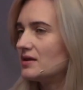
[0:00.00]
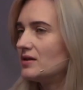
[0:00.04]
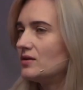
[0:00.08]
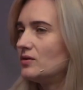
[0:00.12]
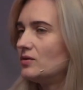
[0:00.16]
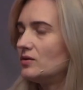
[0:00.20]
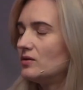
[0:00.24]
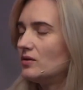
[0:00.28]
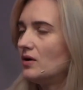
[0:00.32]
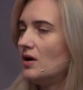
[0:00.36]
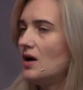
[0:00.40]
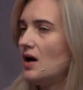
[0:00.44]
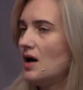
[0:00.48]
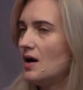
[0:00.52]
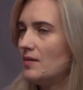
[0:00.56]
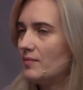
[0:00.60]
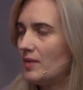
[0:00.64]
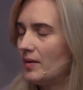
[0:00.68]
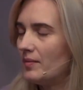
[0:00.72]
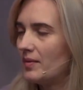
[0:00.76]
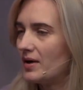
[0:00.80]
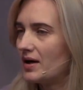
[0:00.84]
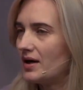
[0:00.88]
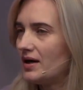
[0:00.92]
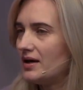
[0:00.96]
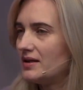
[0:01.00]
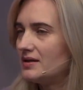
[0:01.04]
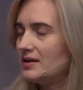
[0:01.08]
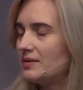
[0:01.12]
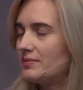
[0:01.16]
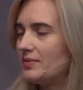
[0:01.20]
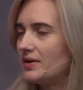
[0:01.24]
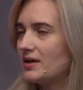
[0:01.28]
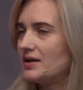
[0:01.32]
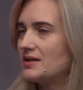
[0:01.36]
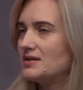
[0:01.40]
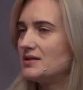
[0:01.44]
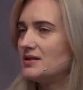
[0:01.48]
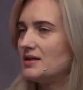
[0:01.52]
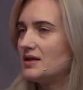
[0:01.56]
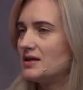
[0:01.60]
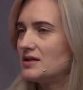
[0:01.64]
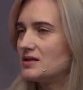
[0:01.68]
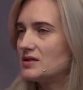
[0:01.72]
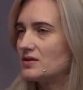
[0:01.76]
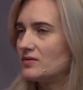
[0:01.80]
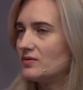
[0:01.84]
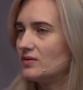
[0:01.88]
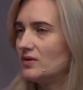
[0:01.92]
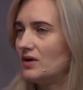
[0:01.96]
ее, помогает ей по
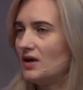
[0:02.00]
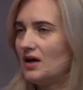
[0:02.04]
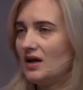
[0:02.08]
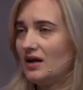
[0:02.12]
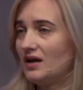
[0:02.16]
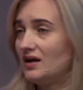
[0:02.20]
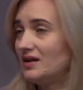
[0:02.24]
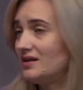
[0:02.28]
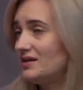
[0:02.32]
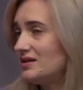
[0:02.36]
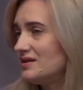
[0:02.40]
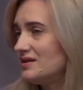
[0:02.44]
хозяйству. Это